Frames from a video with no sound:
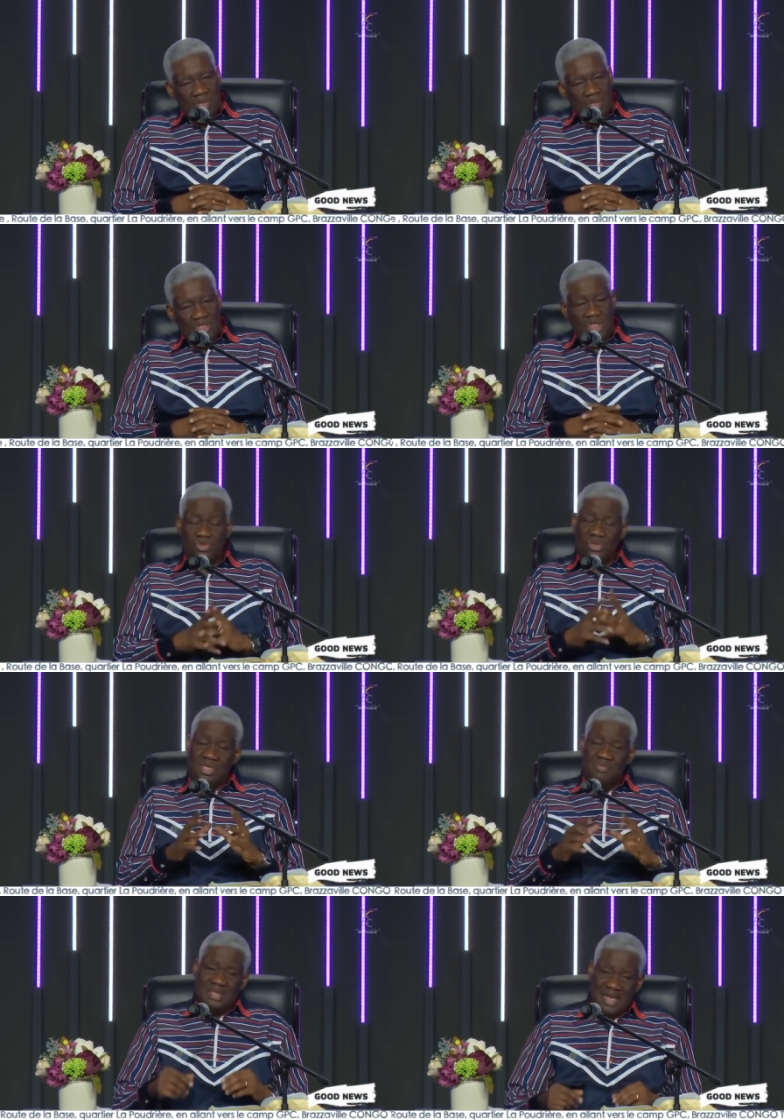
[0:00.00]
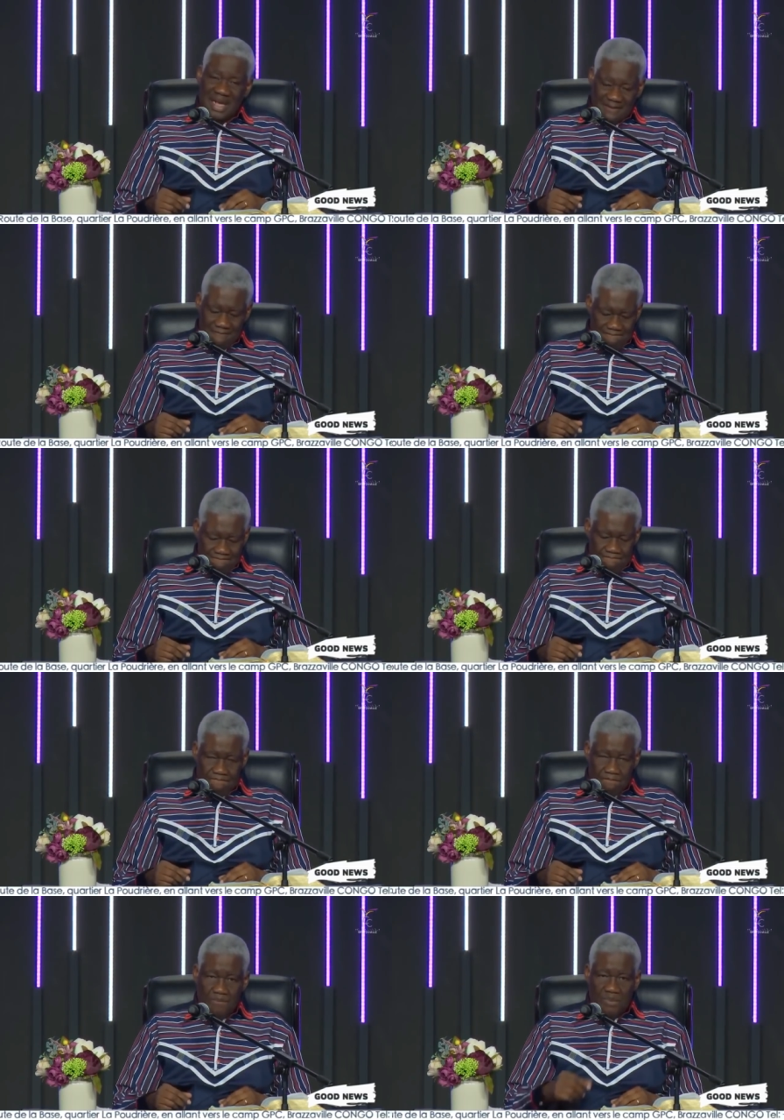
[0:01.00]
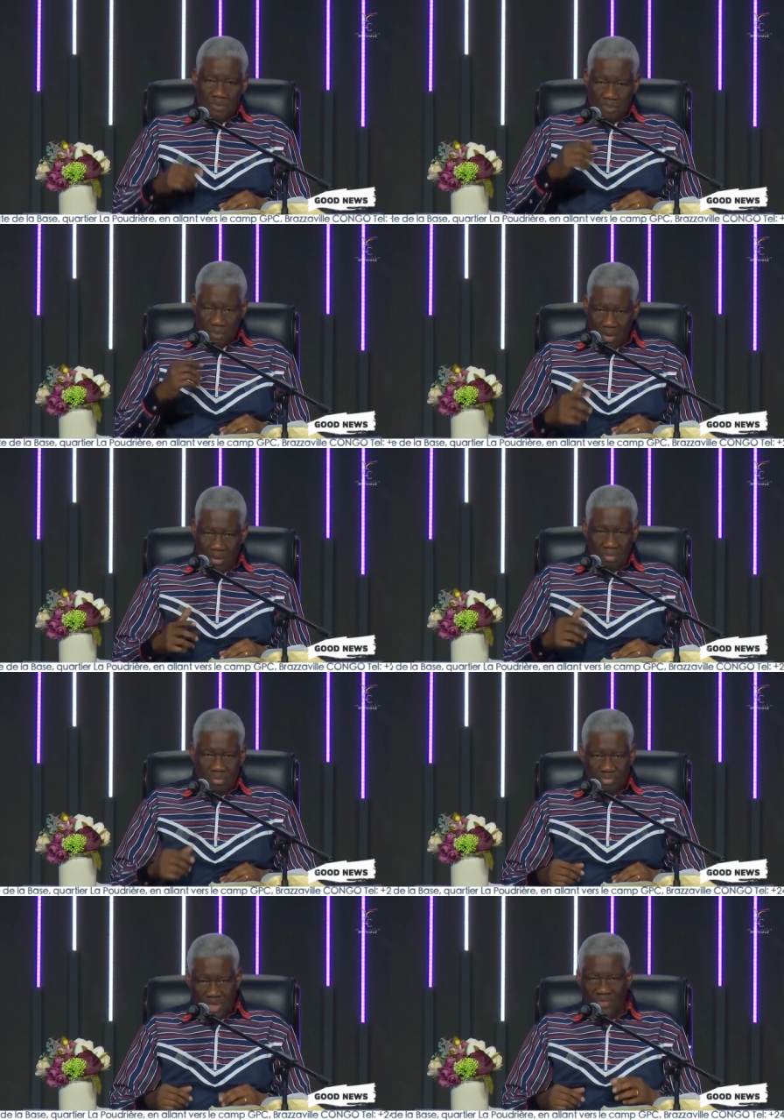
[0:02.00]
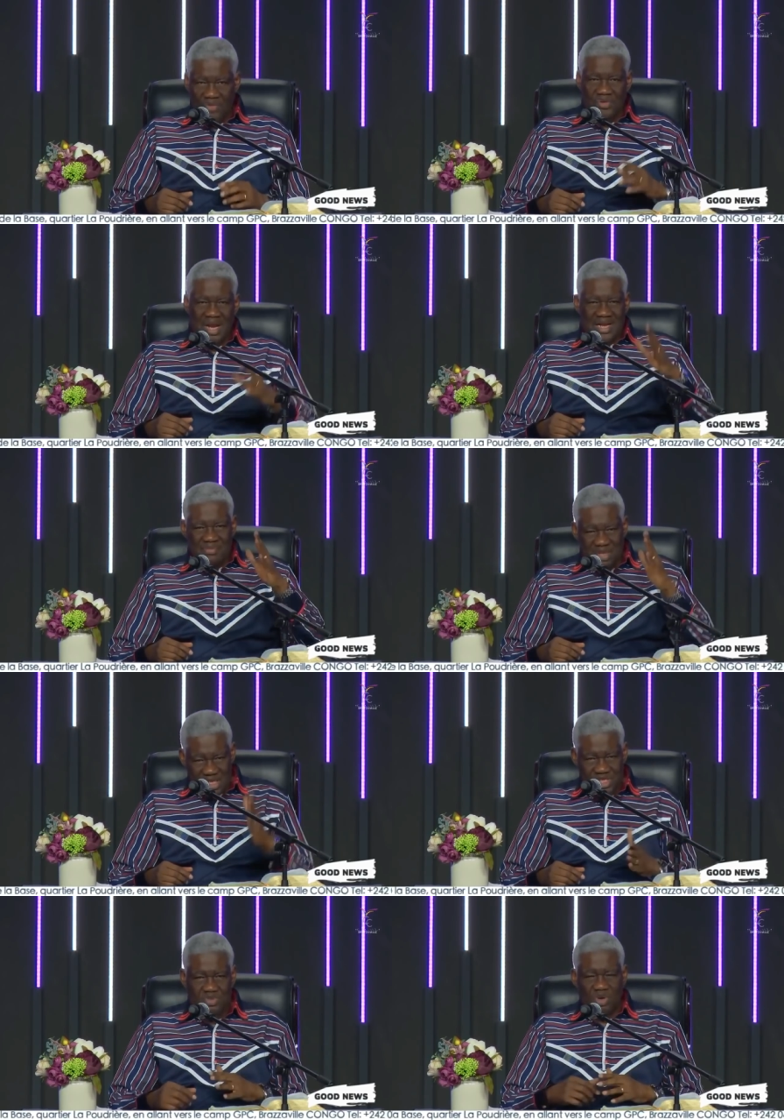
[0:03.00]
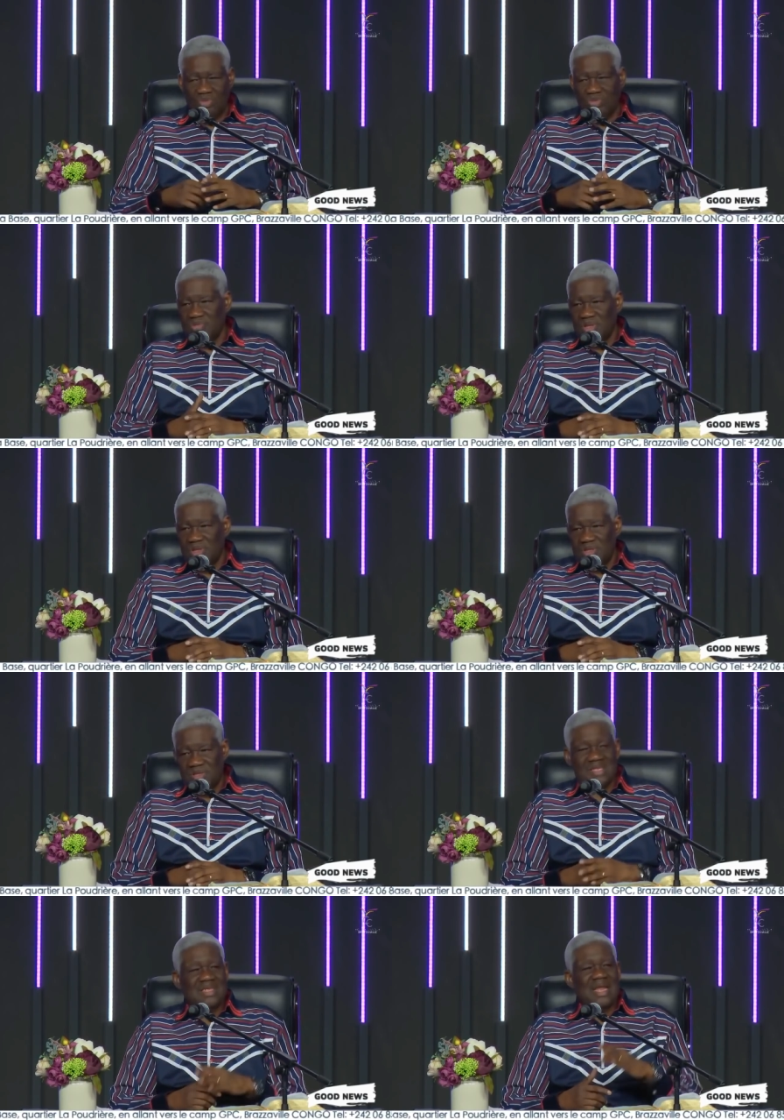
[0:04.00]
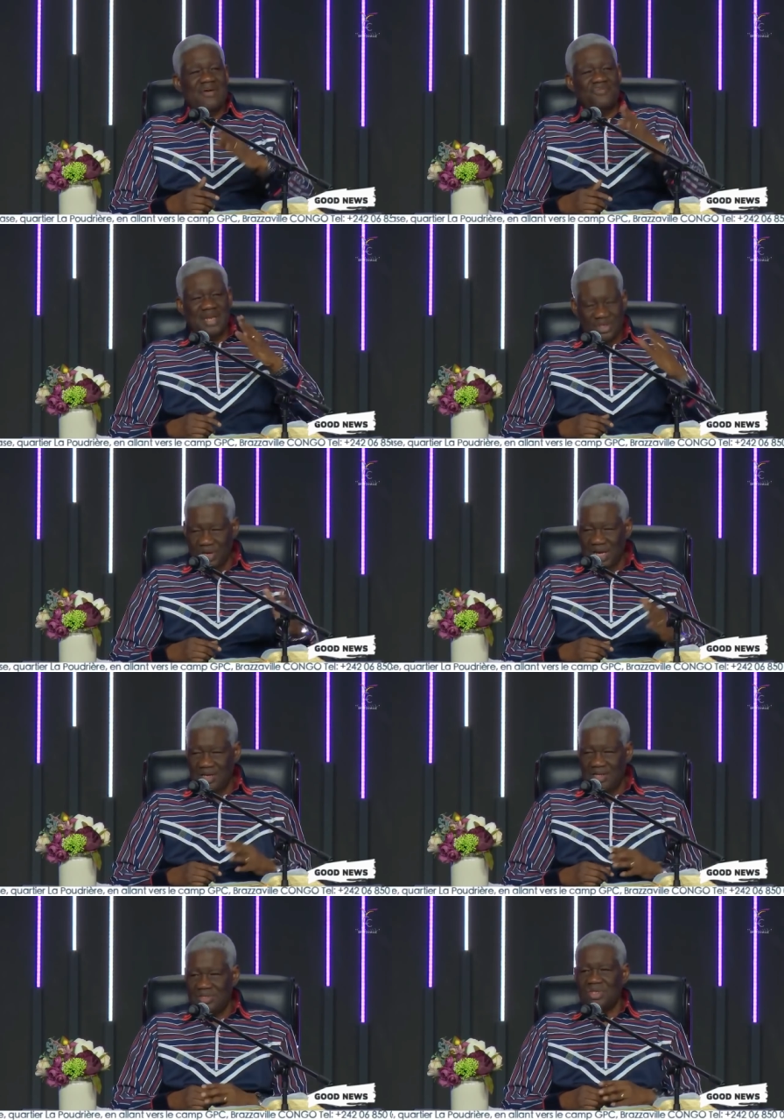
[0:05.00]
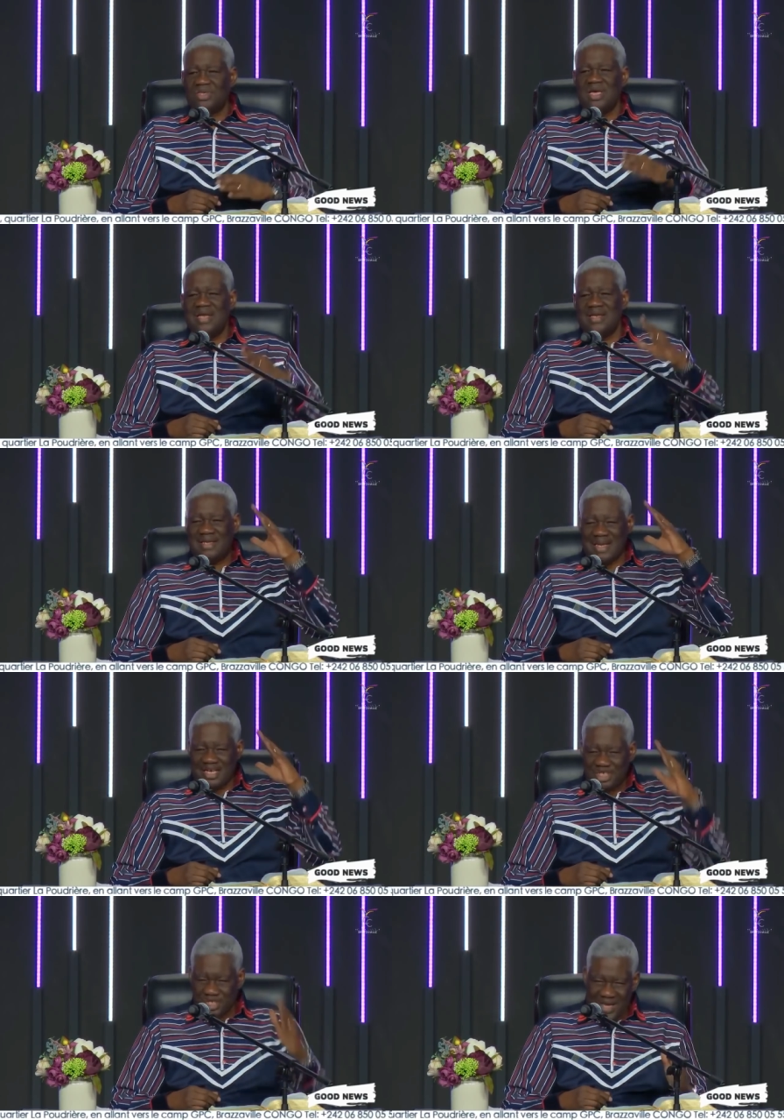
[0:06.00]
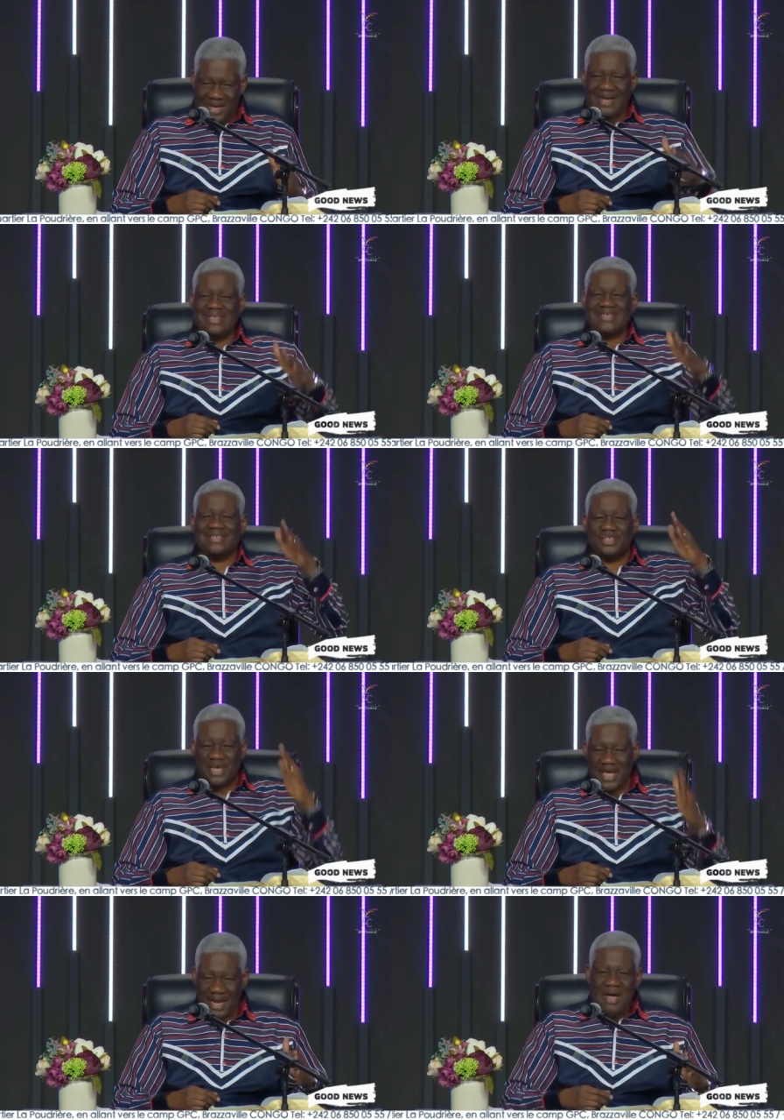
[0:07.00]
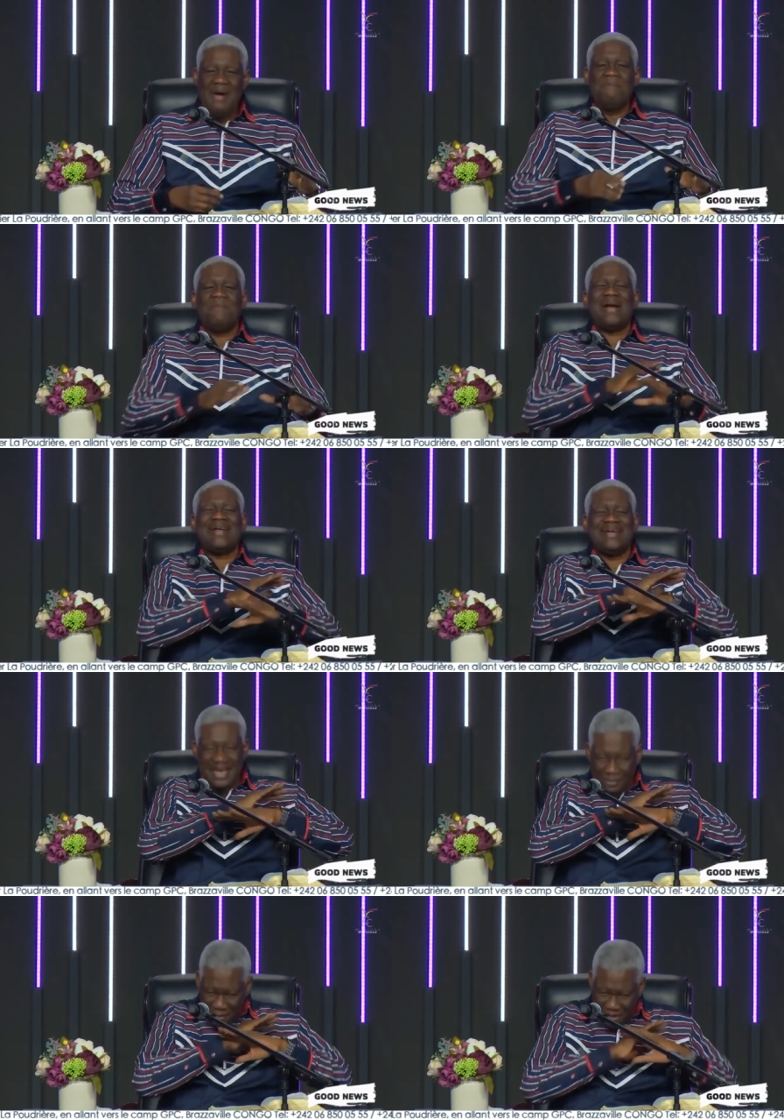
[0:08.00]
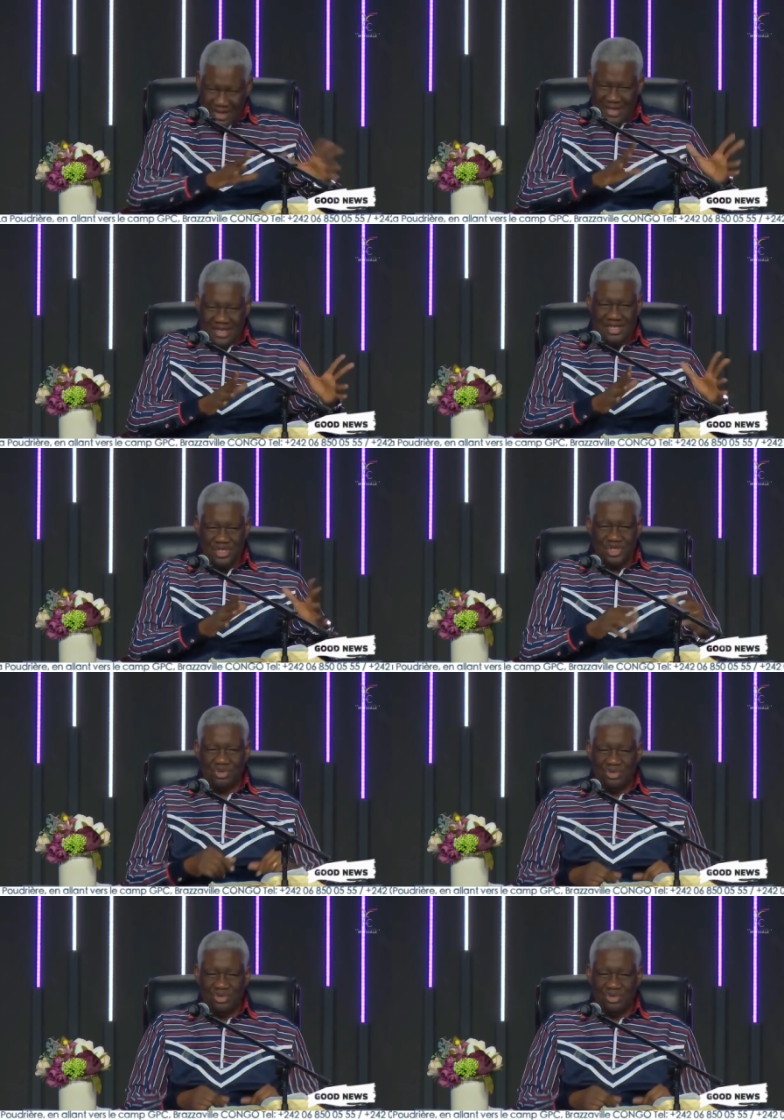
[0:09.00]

Jésus lui dit maintenant, bon, tu as vu la limite de Simon. Ça, c'est la vie naturelle. Ce qui est né de la chair reste chair, malgré n'importe quelle religion.